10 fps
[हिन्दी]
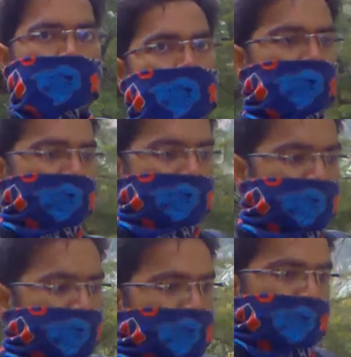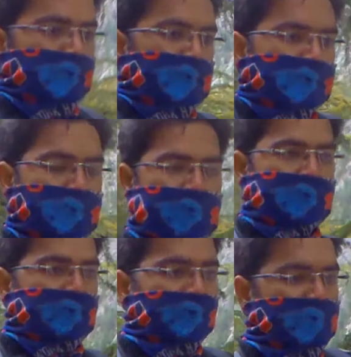कोई ना कोई
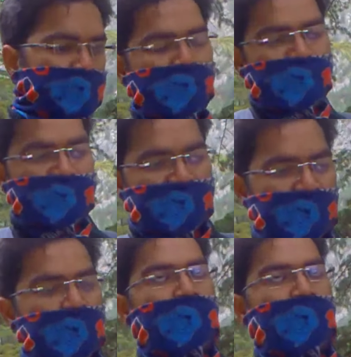ट्रैकिंग वाली कंपनी करनी